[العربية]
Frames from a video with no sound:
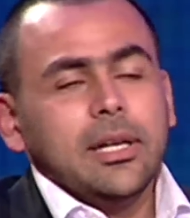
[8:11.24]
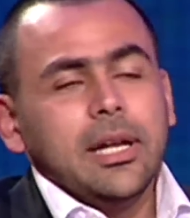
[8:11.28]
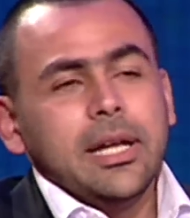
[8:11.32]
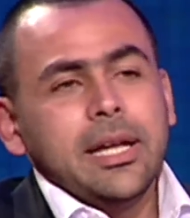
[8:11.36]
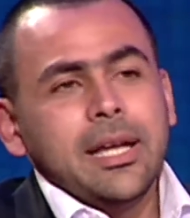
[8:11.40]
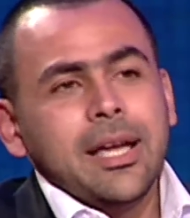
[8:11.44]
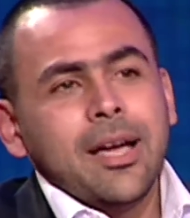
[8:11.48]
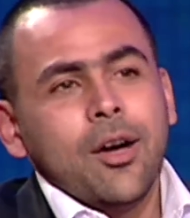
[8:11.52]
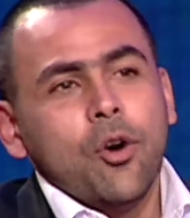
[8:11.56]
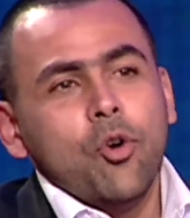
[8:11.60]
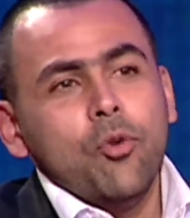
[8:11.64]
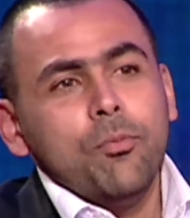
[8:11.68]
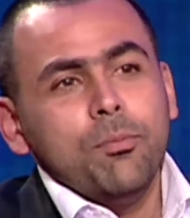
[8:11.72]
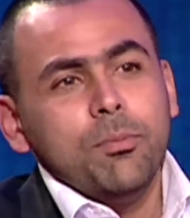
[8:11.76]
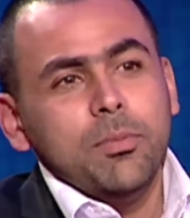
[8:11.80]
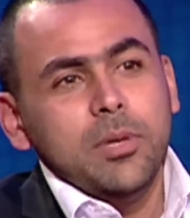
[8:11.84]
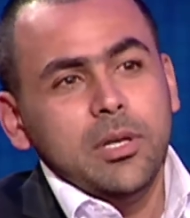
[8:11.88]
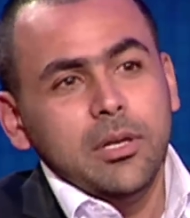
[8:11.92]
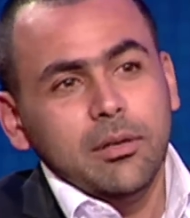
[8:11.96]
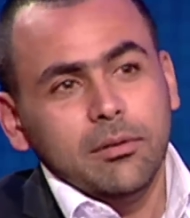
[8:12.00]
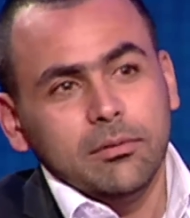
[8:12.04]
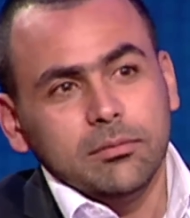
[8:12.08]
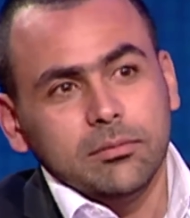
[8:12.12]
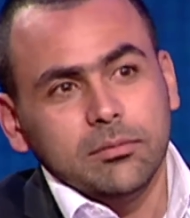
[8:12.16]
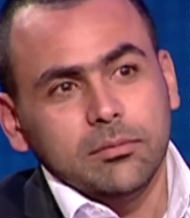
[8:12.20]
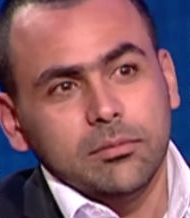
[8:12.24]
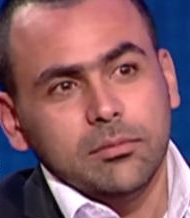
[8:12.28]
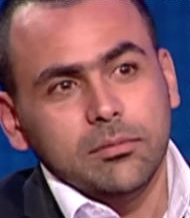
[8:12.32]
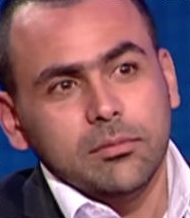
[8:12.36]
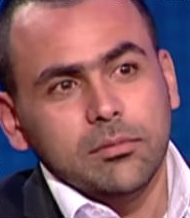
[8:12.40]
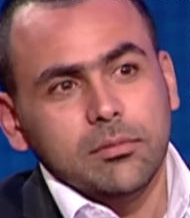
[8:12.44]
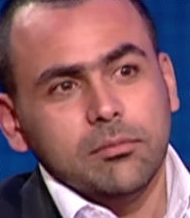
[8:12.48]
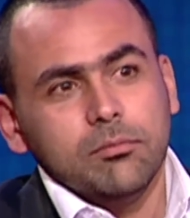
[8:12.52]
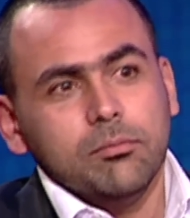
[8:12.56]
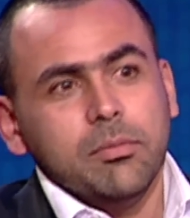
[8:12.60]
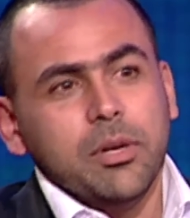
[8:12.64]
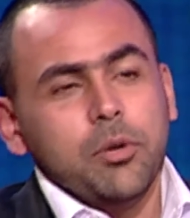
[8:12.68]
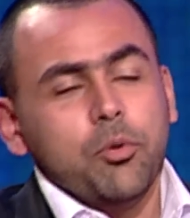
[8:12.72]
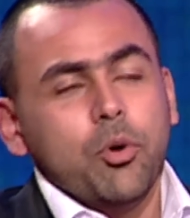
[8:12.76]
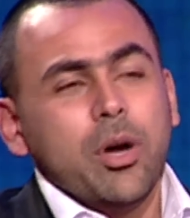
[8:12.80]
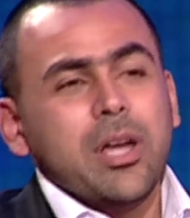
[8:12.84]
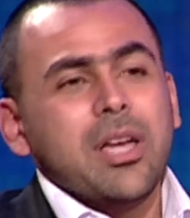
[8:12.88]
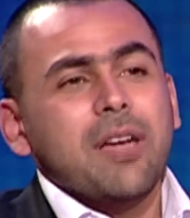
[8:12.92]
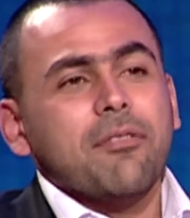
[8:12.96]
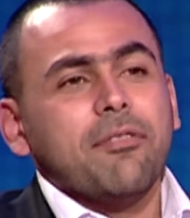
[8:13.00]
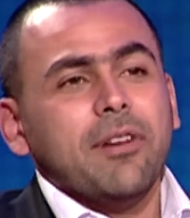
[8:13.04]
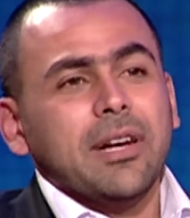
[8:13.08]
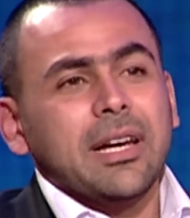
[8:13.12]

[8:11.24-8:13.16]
ليا امي من وهي في